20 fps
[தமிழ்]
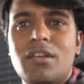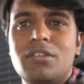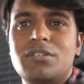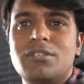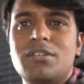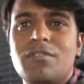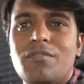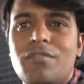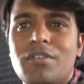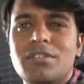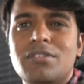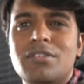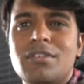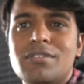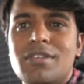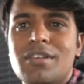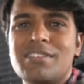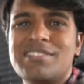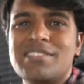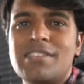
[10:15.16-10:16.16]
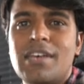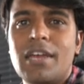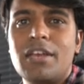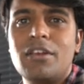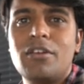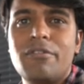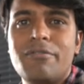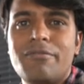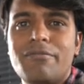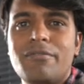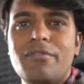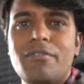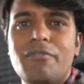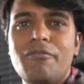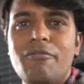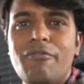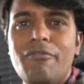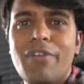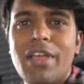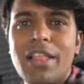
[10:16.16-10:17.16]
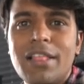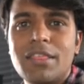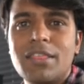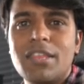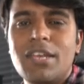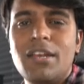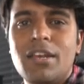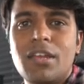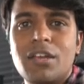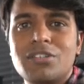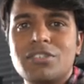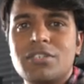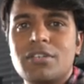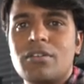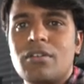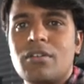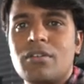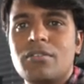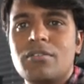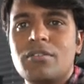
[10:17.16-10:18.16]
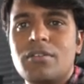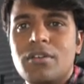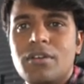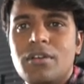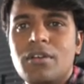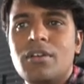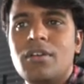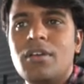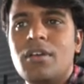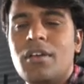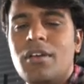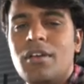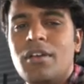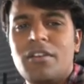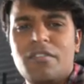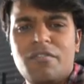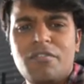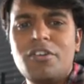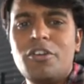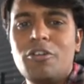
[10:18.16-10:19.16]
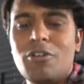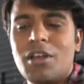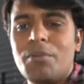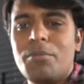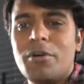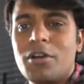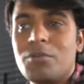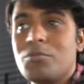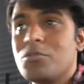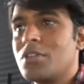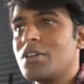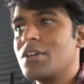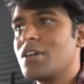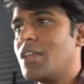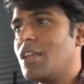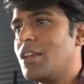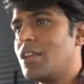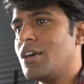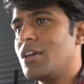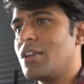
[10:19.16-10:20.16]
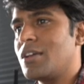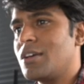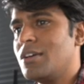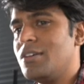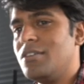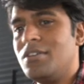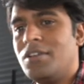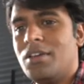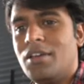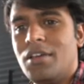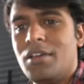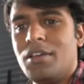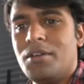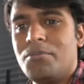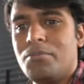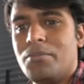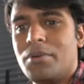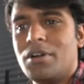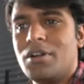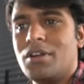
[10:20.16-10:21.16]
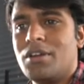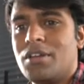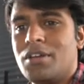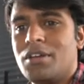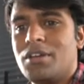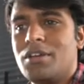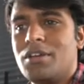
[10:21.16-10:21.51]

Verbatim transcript: நேச்சர் விச் இஸ் எ சைன் ஆஃப் wealthy நேச்சர் வீடியோவில் பார்க்கும்போது க்ரீனாக இருக்குது பட்